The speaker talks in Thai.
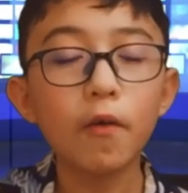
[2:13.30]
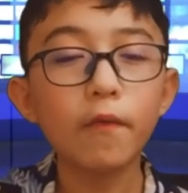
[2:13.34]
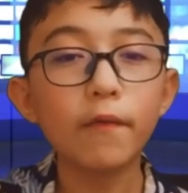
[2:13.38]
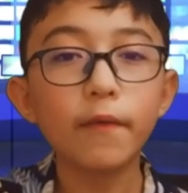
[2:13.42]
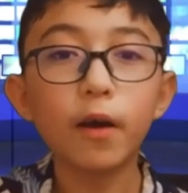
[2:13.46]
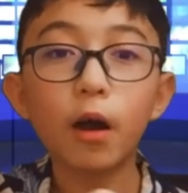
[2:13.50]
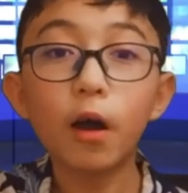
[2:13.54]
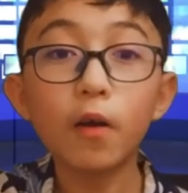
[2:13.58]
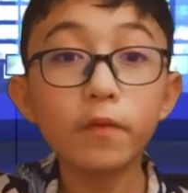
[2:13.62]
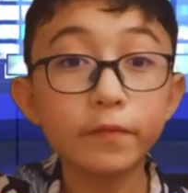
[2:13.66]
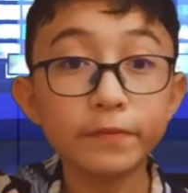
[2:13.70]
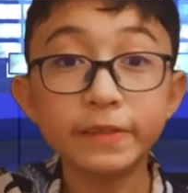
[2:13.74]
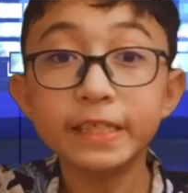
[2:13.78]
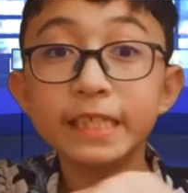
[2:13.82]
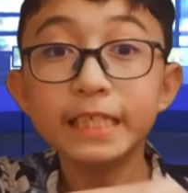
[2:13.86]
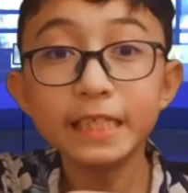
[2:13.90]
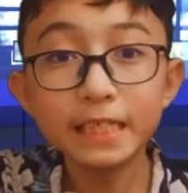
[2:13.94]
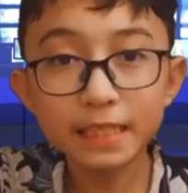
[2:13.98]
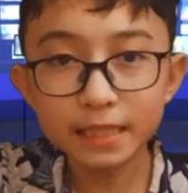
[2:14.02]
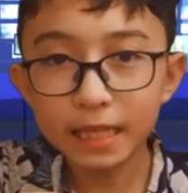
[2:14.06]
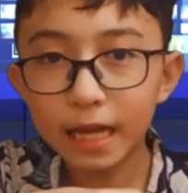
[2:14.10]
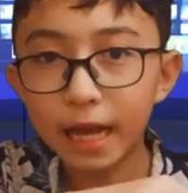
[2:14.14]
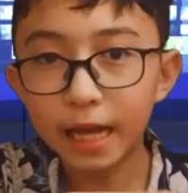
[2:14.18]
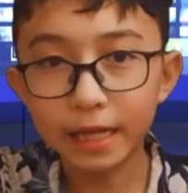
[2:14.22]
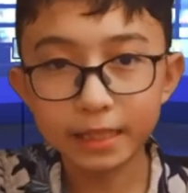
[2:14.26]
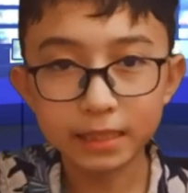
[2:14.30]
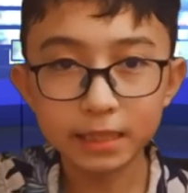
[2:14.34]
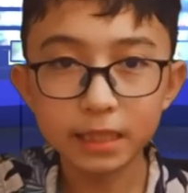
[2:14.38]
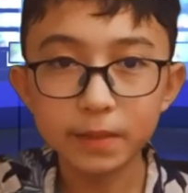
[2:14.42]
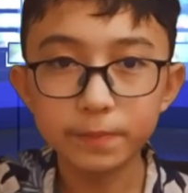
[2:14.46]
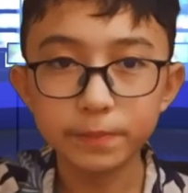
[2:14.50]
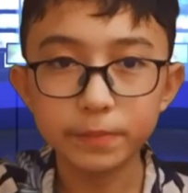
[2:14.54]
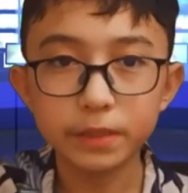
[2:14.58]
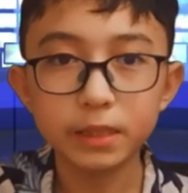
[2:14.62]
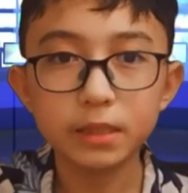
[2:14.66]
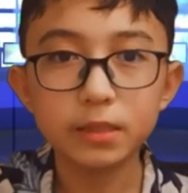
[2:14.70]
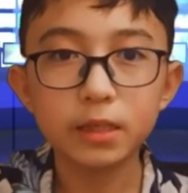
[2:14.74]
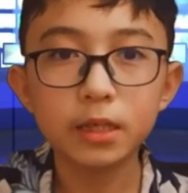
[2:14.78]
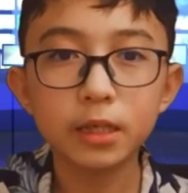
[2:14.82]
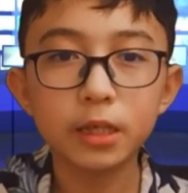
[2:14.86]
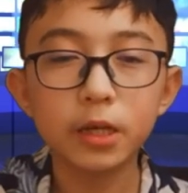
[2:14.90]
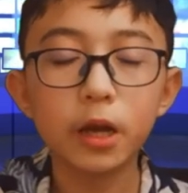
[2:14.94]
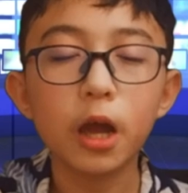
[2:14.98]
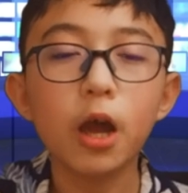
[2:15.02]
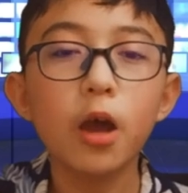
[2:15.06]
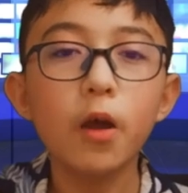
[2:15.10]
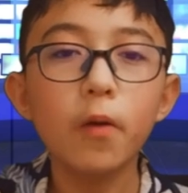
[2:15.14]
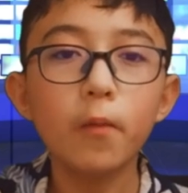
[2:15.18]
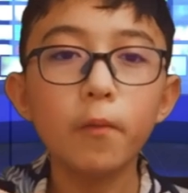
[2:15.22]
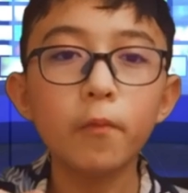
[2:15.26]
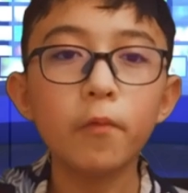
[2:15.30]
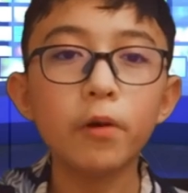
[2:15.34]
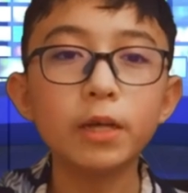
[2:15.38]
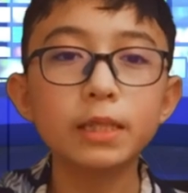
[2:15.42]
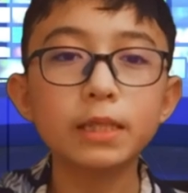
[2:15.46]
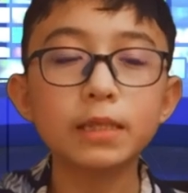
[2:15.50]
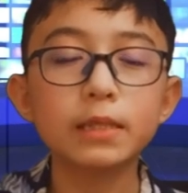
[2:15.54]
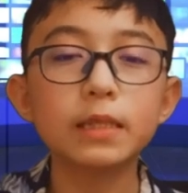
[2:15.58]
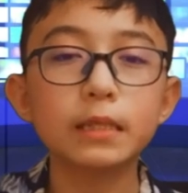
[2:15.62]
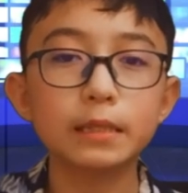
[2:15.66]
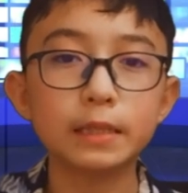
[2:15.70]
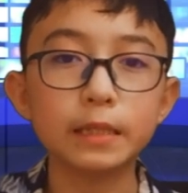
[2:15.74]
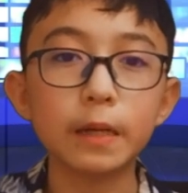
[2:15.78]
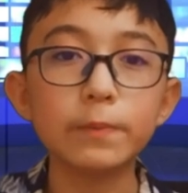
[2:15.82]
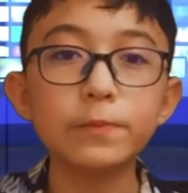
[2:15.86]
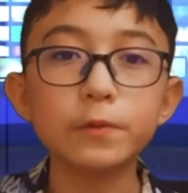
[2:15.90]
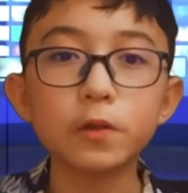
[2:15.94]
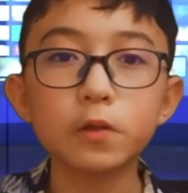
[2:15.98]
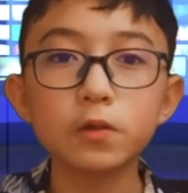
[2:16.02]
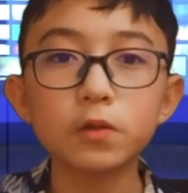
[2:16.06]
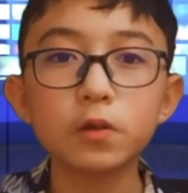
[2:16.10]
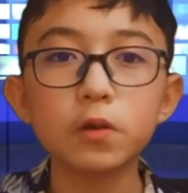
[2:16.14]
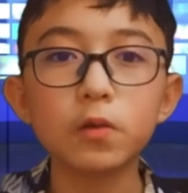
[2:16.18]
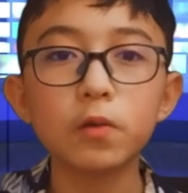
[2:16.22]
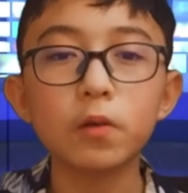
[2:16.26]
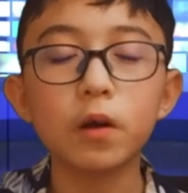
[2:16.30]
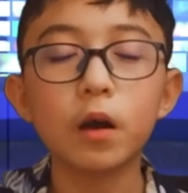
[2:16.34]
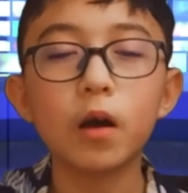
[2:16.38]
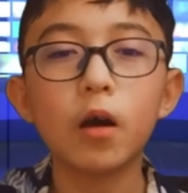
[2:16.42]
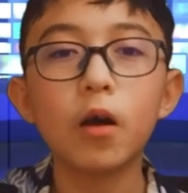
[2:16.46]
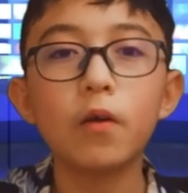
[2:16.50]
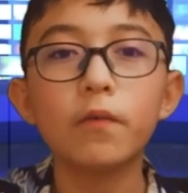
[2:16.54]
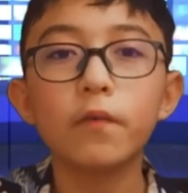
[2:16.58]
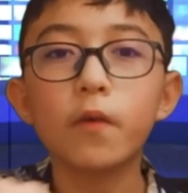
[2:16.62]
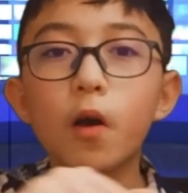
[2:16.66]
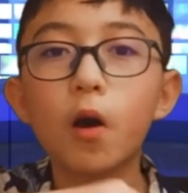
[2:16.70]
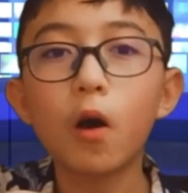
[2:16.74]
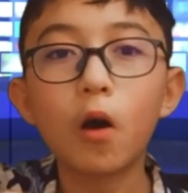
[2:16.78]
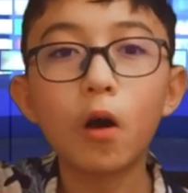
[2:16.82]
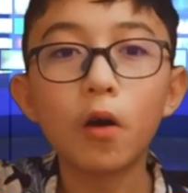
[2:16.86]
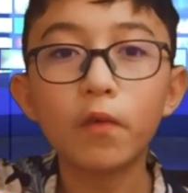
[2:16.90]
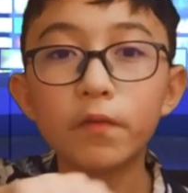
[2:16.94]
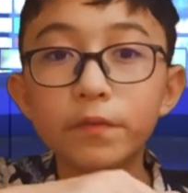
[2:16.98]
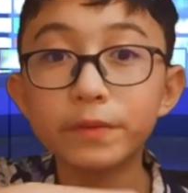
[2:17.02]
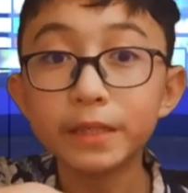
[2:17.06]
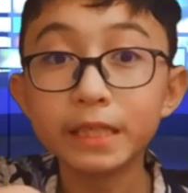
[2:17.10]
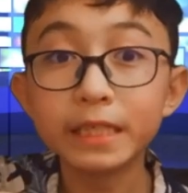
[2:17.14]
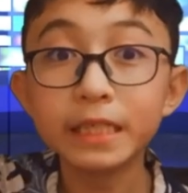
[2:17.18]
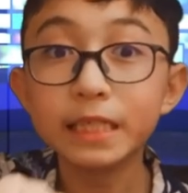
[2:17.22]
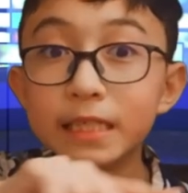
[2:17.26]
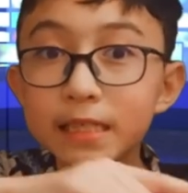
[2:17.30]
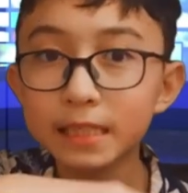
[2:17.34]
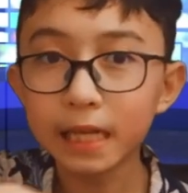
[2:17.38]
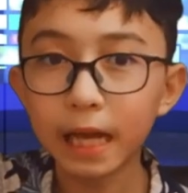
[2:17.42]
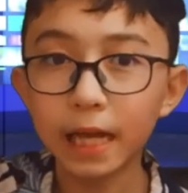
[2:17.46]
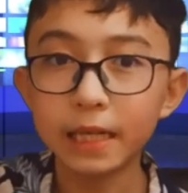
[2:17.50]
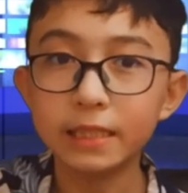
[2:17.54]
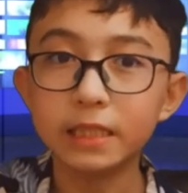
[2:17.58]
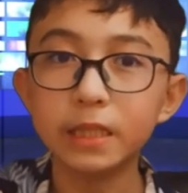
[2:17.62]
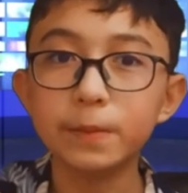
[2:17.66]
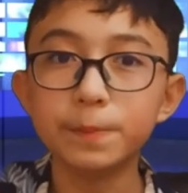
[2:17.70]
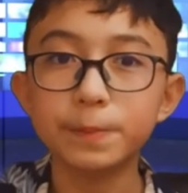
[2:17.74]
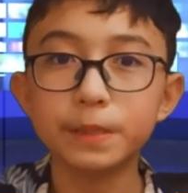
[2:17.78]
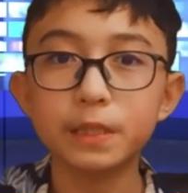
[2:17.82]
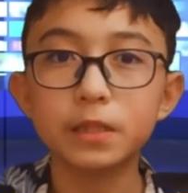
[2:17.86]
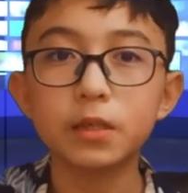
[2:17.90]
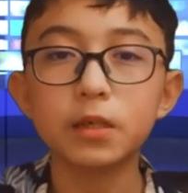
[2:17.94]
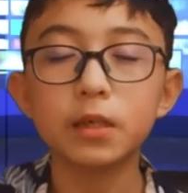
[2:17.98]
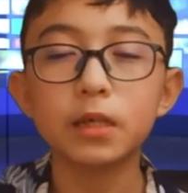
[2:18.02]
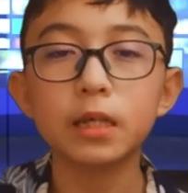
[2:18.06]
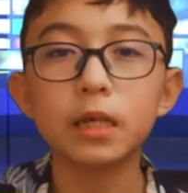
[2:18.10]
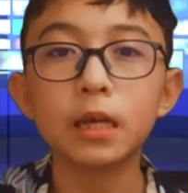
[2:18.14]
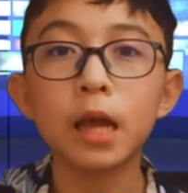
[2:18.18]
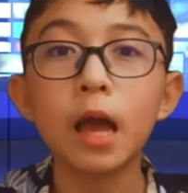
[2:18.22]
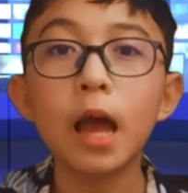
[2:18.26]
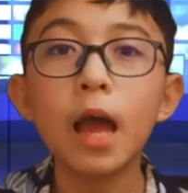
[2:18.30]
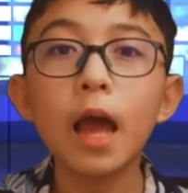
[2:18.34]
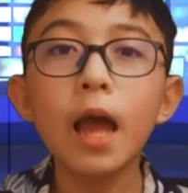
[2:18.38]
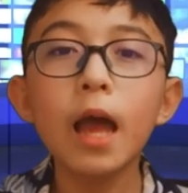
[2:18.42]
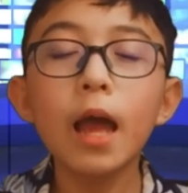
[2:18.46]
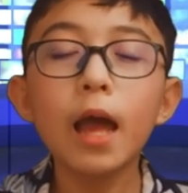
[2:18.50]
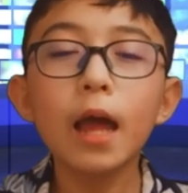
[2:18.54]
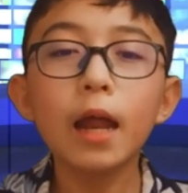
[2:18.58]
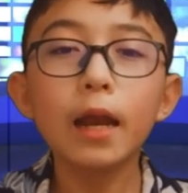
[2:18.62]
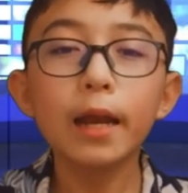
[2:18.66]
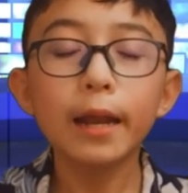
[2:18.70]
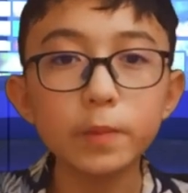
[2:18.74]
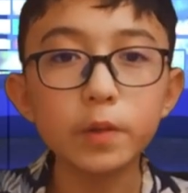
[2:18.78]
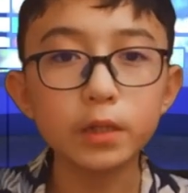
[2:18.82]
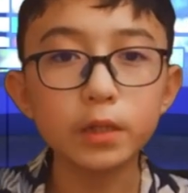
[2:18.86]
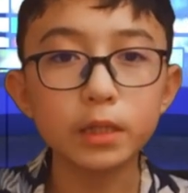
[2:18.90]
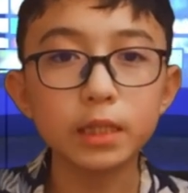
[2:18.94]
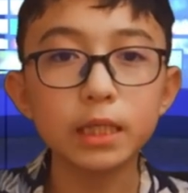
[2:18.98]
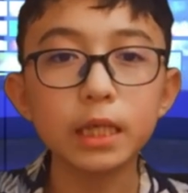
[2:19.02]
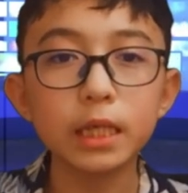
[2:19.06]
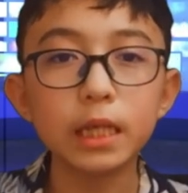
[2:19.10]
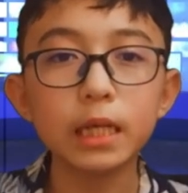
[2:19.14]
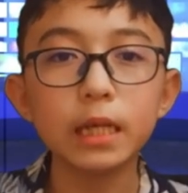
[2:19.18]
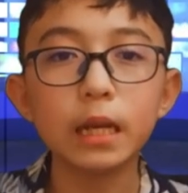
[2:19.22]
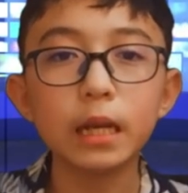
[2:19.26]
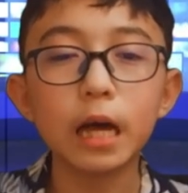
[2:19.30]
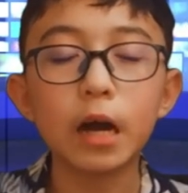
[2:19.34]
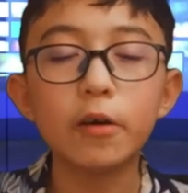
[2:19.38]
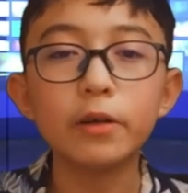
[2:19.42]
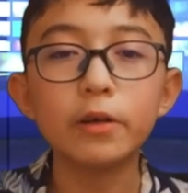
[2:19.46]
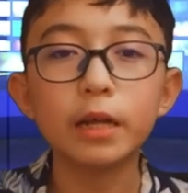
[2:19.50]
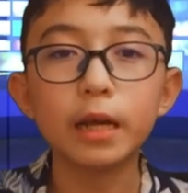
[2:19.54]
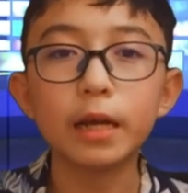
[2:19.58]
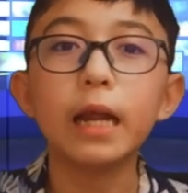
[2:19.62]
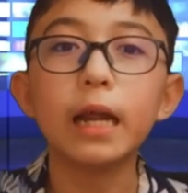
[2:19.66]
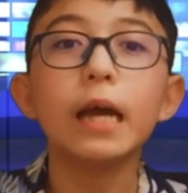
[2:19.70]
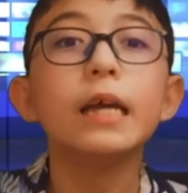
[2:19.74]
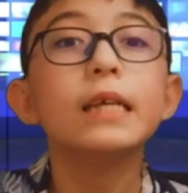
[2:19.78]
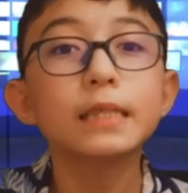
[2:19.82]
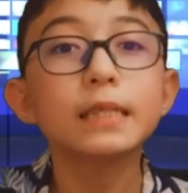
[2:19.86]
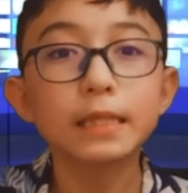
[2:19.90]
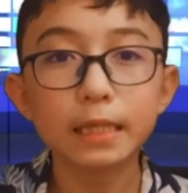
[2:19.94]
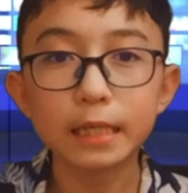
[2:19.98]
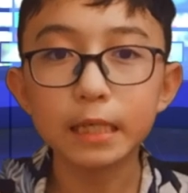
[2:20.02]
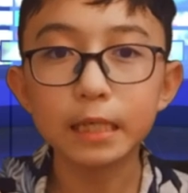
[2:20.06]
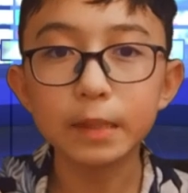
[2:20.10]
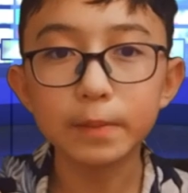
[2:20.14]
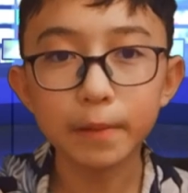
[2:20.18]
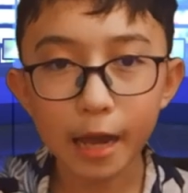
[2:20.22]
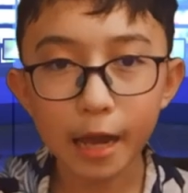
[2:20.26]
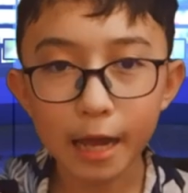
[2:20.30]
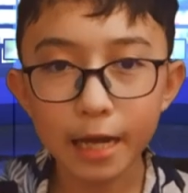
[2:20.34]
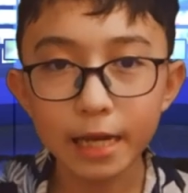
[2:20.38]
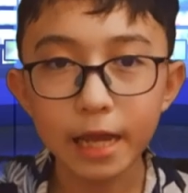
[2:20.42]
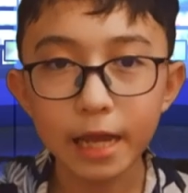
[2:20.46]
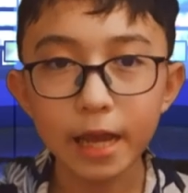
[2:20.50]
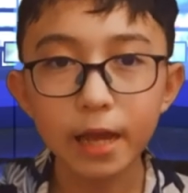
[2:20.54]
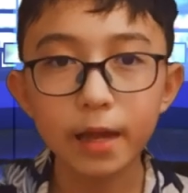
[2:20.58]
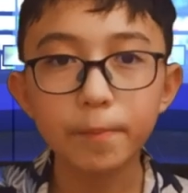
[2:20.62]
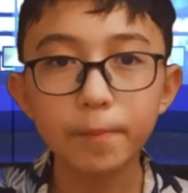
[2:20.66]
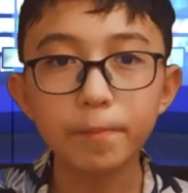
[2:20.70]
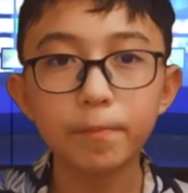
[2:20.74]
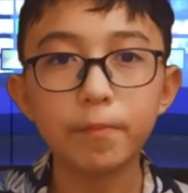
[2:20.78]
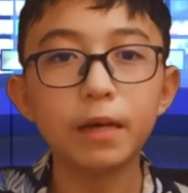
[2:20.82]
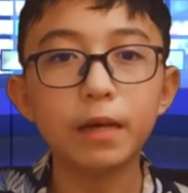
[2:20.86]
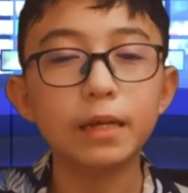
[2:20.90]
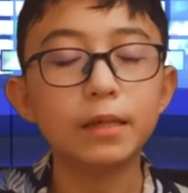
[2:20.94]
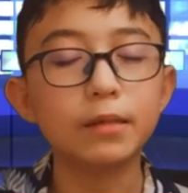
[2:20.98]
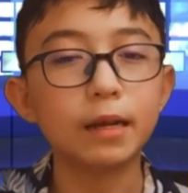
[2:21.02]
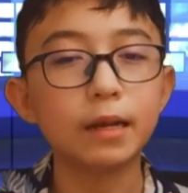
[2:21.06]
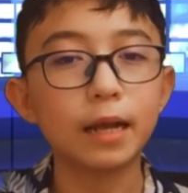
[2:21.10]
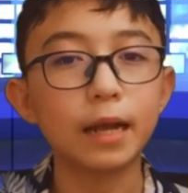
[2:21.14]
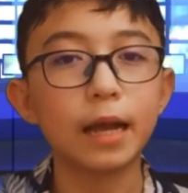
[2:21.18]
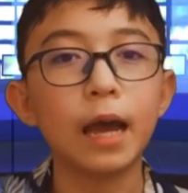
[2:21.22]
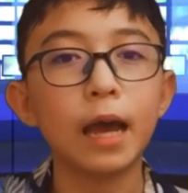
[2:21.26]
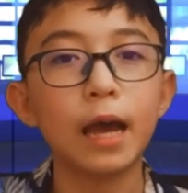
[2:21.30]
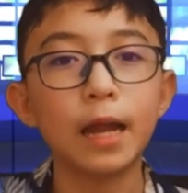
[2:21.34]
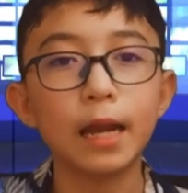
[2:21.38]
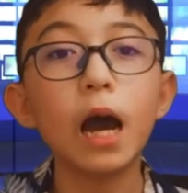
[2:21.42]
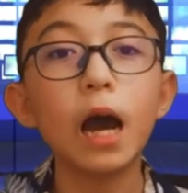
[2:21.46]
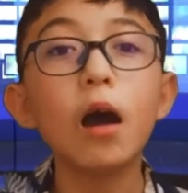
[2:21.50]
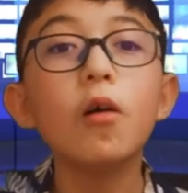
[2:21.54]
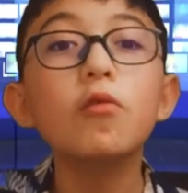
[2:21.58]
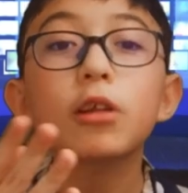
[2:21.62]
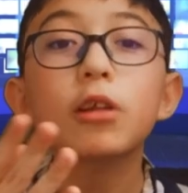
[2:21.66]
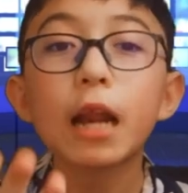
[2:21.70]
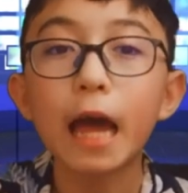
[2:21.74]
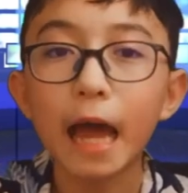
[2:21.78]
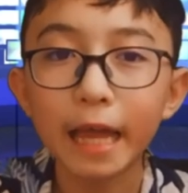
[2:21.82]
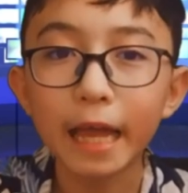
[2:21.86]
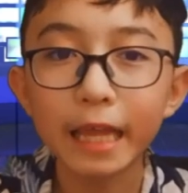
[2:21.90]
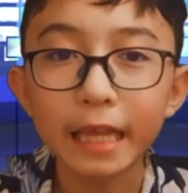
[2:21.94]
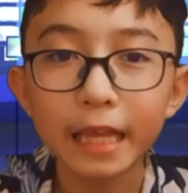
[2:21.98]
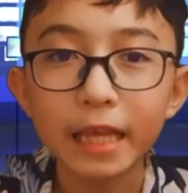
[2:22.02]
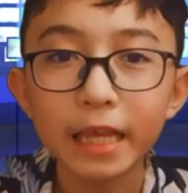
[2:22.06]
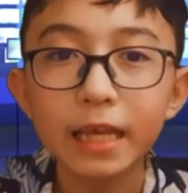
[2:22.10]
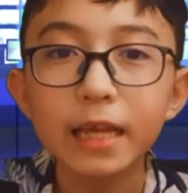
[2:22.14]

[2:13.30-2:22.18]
of all of these items ก็คือ what's the sub total of all of these items ก็คือทั้งหมดที่เราเนี่ยได้ซื้อมาเนี่ยมันราคาเท่าไหร่